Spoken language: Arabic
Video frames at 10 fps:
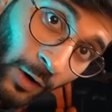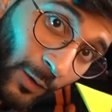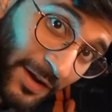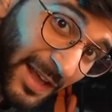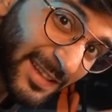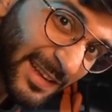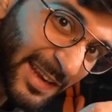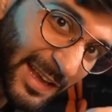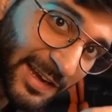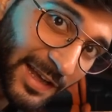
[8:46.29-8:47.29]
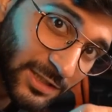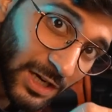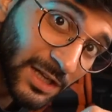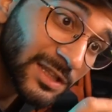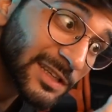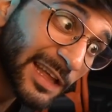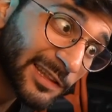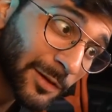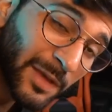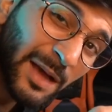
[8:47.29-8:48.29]
ولو عندك تكنيك النينجا تقدر
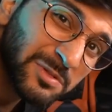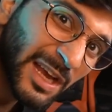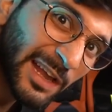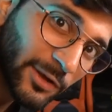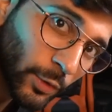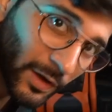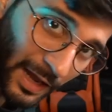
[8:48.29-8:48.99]
ترميها بشكل قوي